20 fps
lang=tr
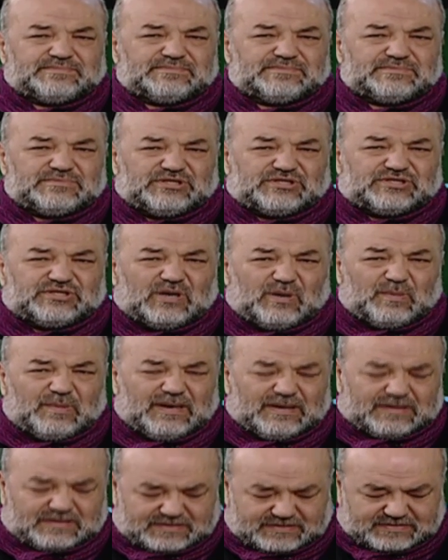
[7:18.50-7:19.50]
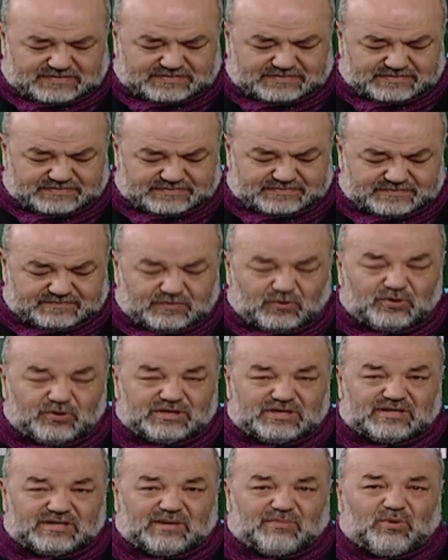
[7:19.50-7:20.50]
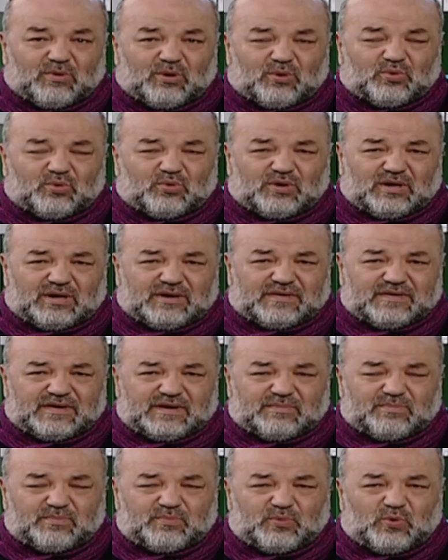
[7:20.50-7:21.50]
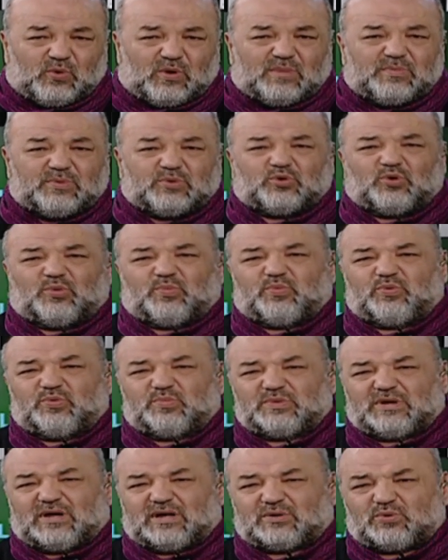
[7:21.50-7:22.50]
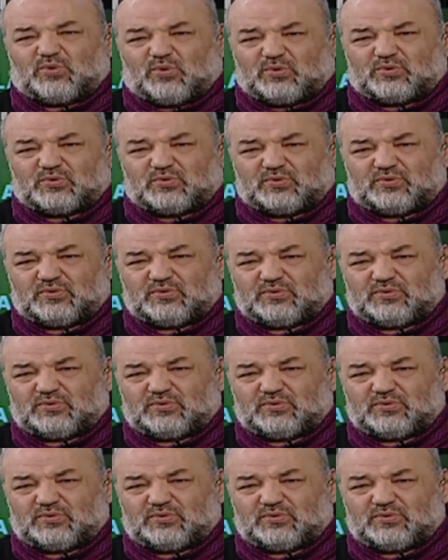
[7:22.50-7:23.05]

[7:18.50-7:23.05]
İslamiyet ve onun kitabı olan Kur'an-ı Kerim böyle bir toplumda doğdu.